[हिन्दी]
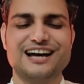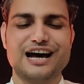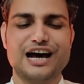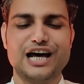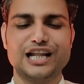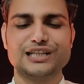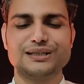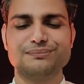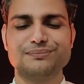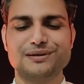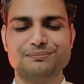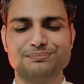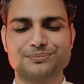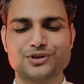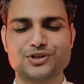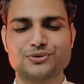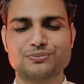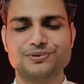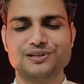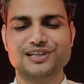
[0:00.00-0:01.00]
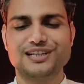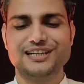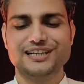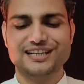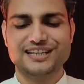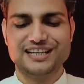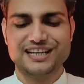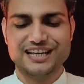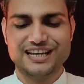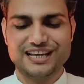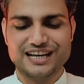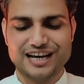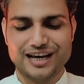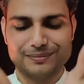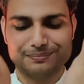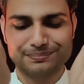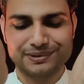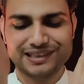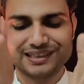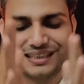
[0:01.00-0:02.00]
हाथ में पुष्प लेने हैं
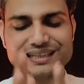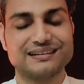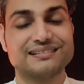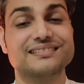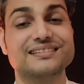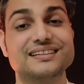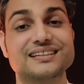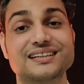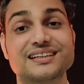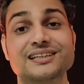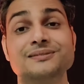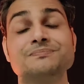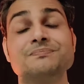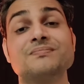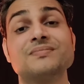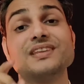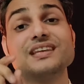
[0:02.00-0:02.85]
अर्पित करने हैं